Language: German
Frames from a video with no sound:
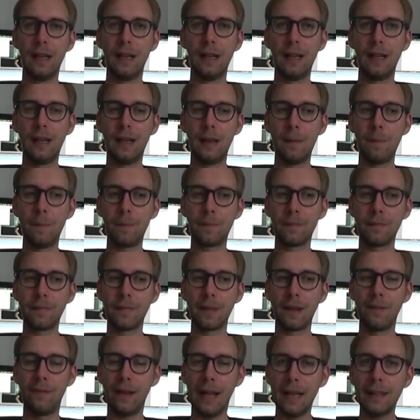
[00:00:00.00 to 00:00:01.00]
Ähm,
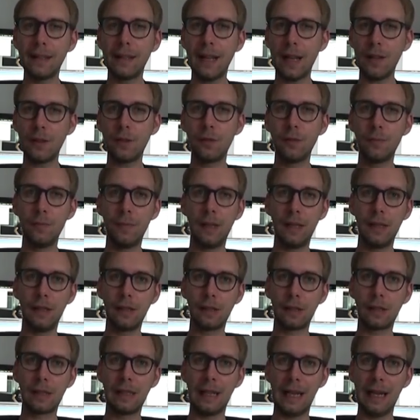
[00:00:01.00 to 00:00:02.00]
vielleicht dazu
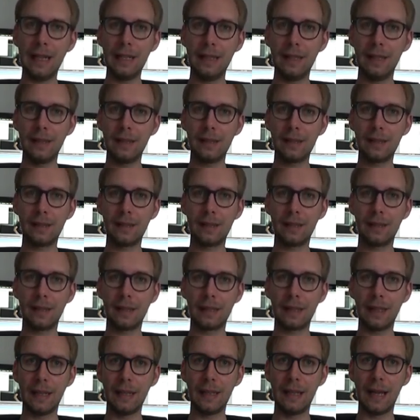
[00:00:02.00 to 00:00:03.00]
mal kleines,
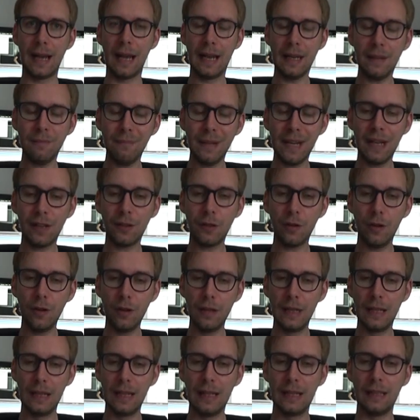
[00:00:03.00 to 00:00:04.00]
kleine
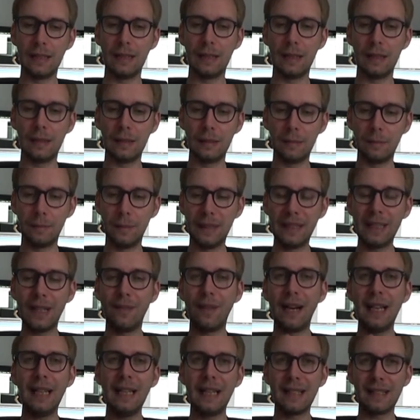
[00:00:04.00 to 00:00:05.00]
Anmerkung.
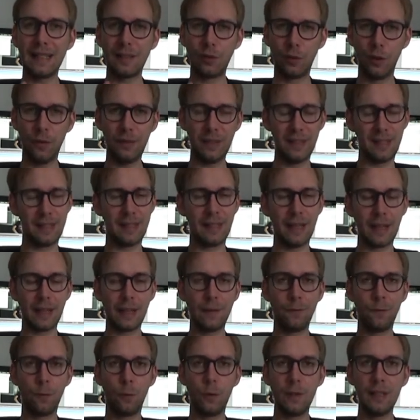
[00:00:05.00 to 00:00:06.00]
Mittlerweile, ihr also dürft es ja
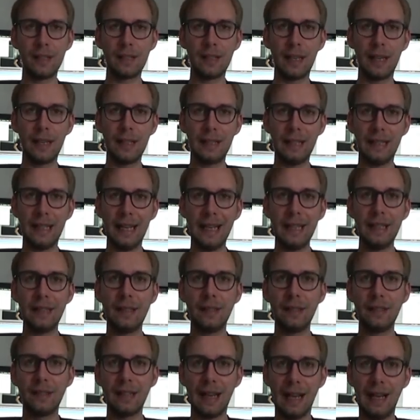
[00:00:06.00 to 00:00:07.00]
gewohnt sein,
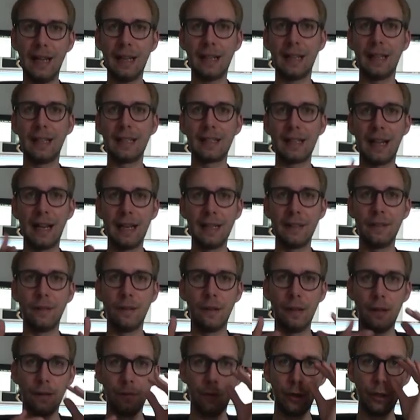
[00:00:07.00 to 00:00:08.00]
jeden Tag ist ein
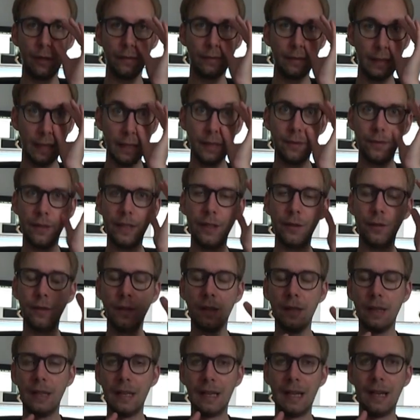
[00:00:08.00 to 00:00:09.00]
äh, World of Tanks
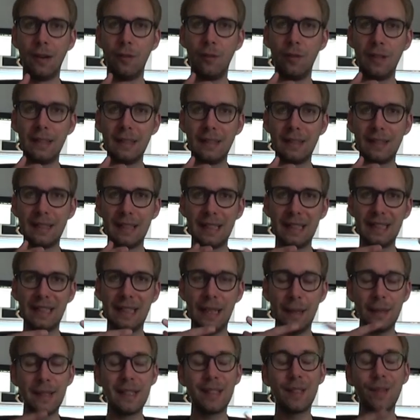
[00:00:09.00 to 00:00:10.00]
Video und
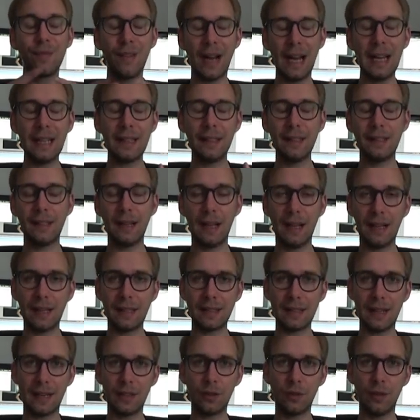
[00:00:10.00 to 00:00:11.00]
jeden zweiten
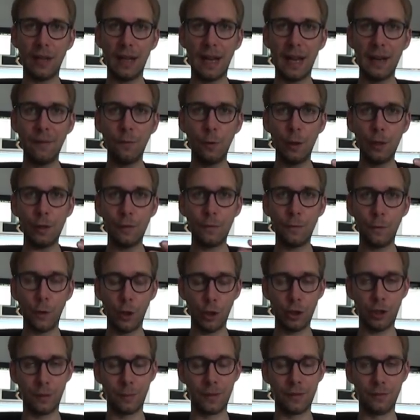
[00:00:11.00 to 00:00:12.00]
Tag ist aktuell ein World of
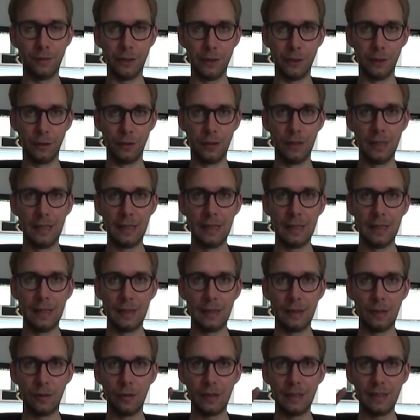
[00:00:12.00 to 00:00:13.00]
Warships Video.
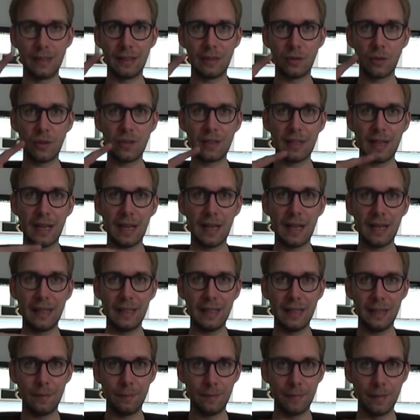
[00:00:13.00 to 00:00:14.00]
Und sozusagen
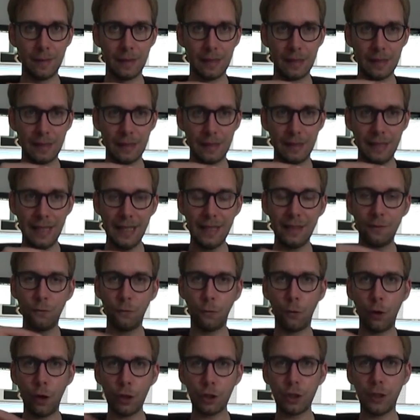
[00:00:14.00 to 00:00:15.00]
an den
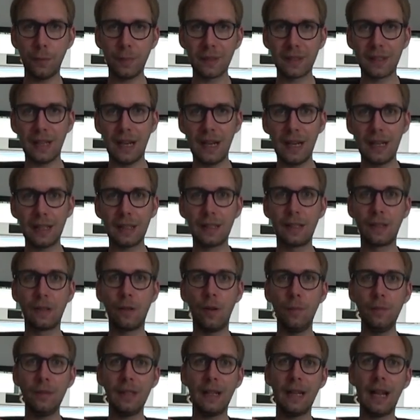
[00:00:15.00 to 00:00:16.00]
nicht-Warships-Tag
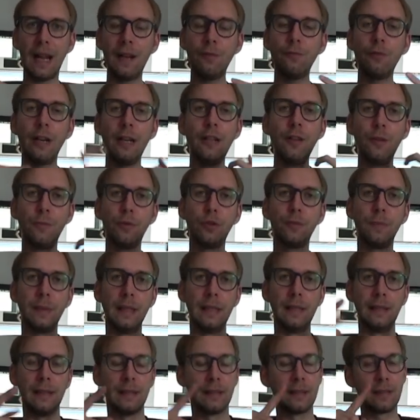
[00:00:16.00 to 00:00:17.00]
kommt dann ein
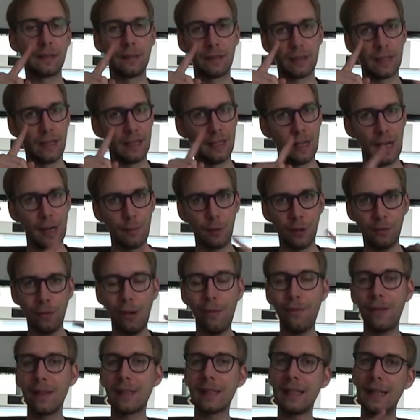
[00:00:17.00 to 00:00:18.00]
Random-Spiel. Das kann Armored
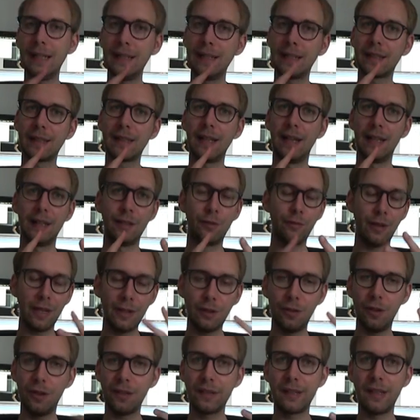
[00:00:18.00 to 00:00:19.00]
Warfare sein, das kann
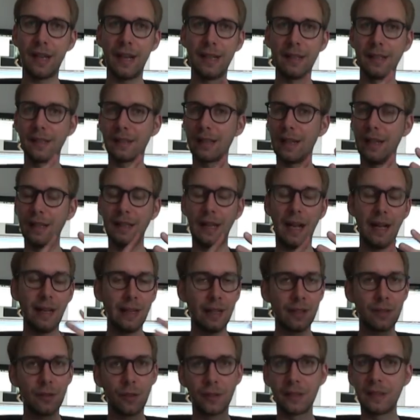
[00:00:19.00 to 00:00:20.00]
Dreadnought sein, das kann
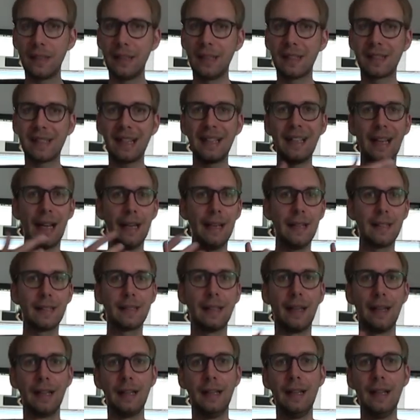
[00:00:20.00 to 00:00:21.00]
angezockt sein, das kann
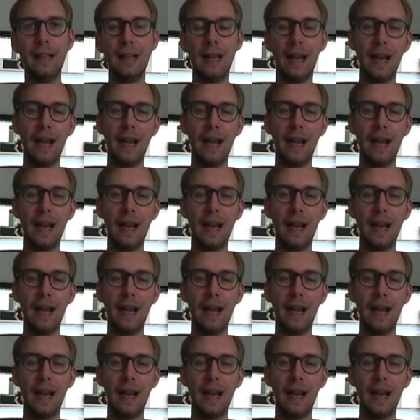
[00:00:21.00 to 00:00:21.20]
alles sein.